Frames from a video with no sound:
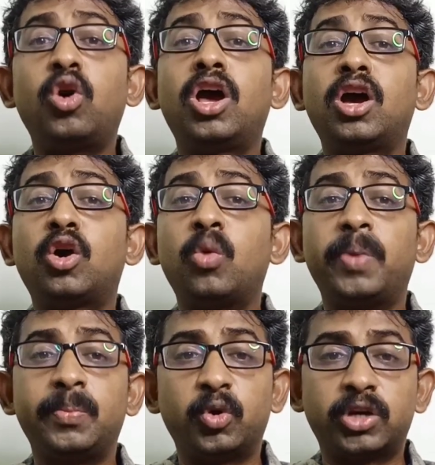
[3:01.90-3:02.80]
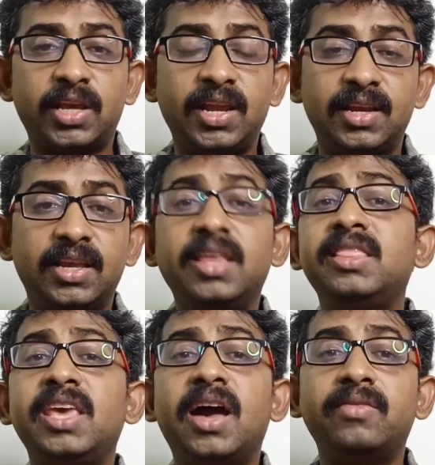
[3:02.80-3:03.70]
உலகக்கோப்பை போட்டியில்
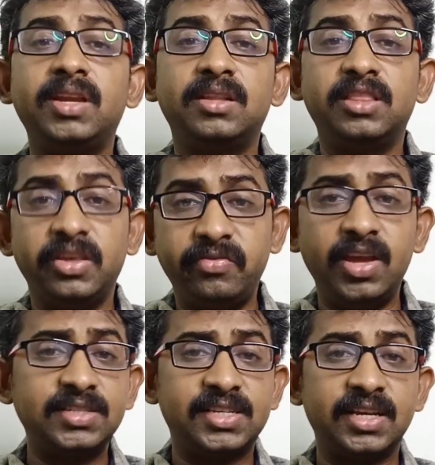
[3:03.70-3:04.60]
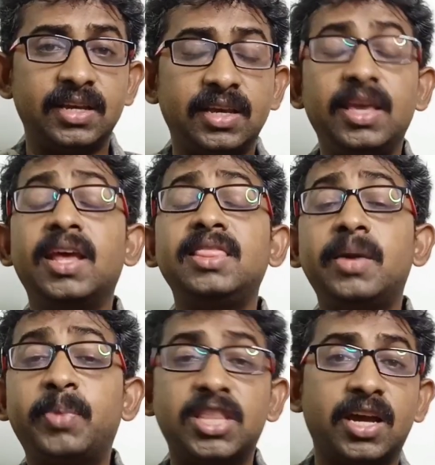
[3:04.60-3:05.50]
இந்தியாவின் திவ்யன் சிங் எந்த
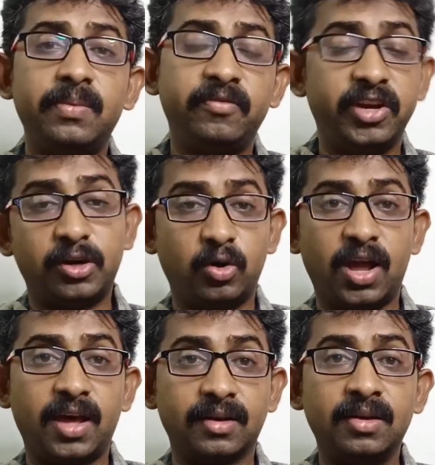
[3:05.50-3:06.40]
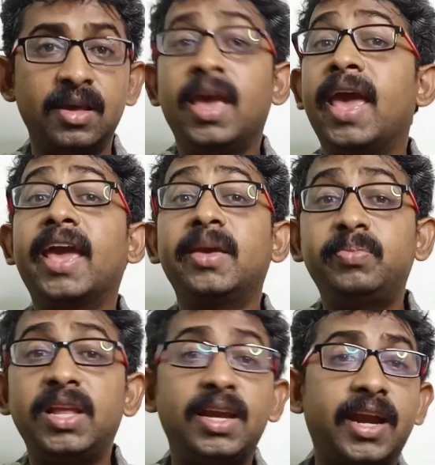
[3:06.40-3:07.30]
பதக்கம் வென்றுள்ளார்
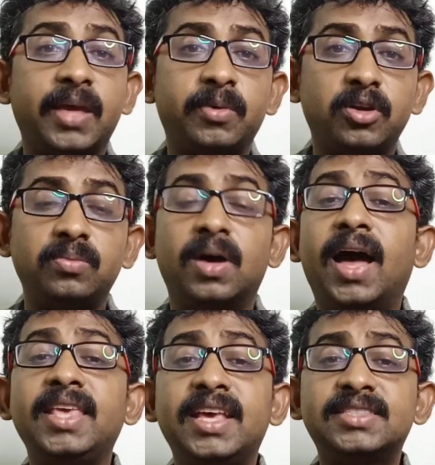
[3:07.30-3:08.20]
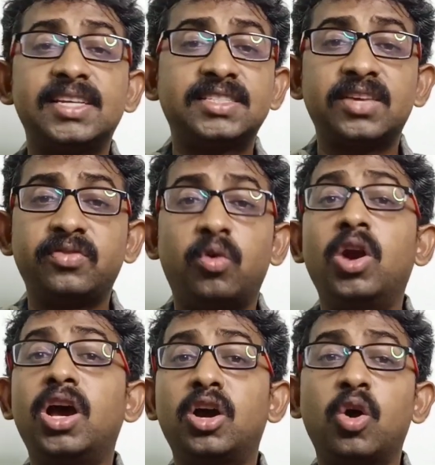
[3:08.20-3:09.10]
எகிப்தில் நடைபெறும் ஐஎஸ்எஸ்எஃப்
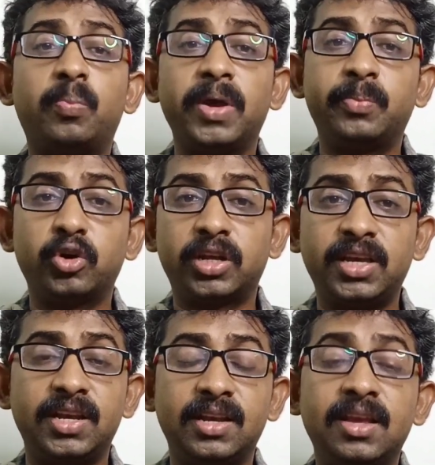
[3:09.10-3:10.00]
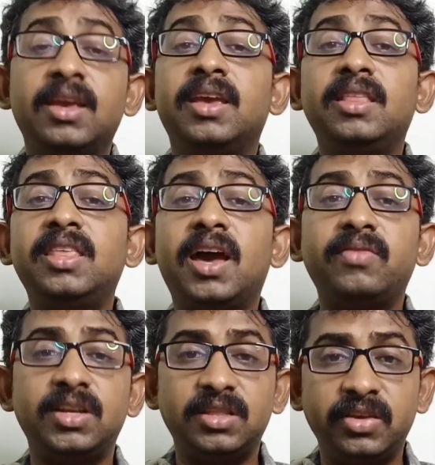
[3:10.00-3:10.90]
உலகக்கோப்பை போட்டியில்
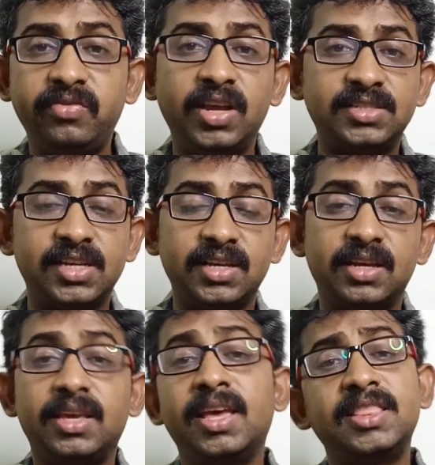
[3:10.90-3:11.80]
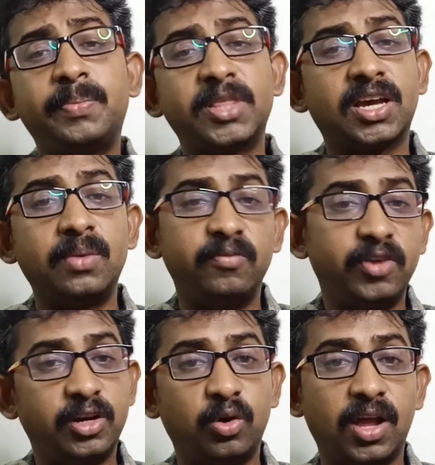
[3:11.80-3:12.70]
இந்தியாவின் திவ்யன் சிங் எந்த பதக்கம்
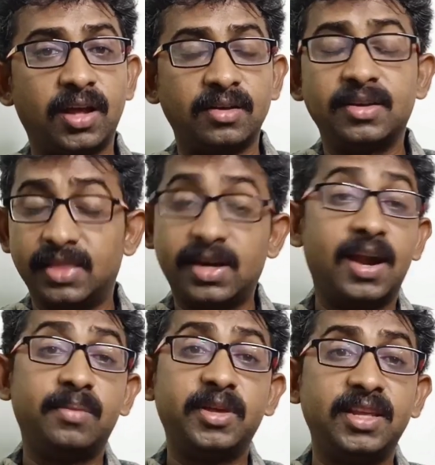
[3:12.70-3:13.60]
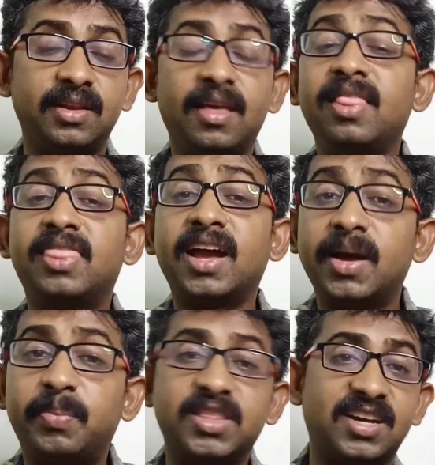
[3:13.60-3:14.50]
வென்றுள்ளார் இதற்கான பதில்
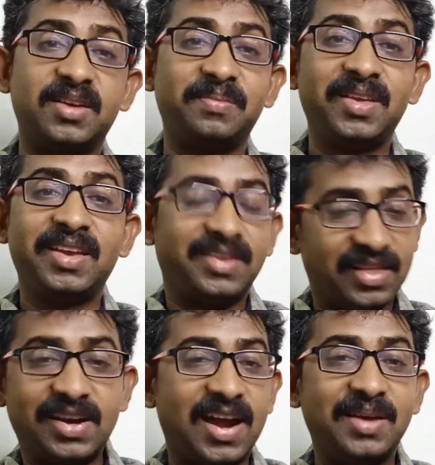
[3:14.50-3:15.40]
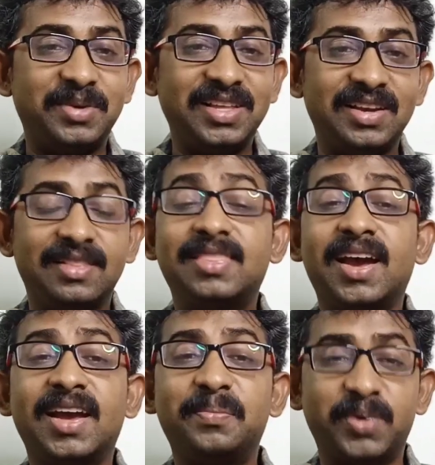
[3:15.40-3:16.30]
தங்கப்பதக்கம் இதற்கான பதில்
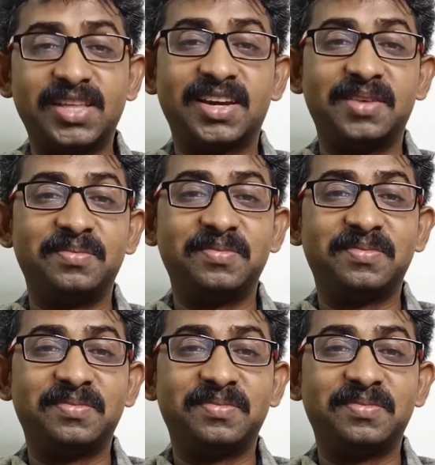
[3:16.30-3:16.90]
தங்கப்பதக்கம்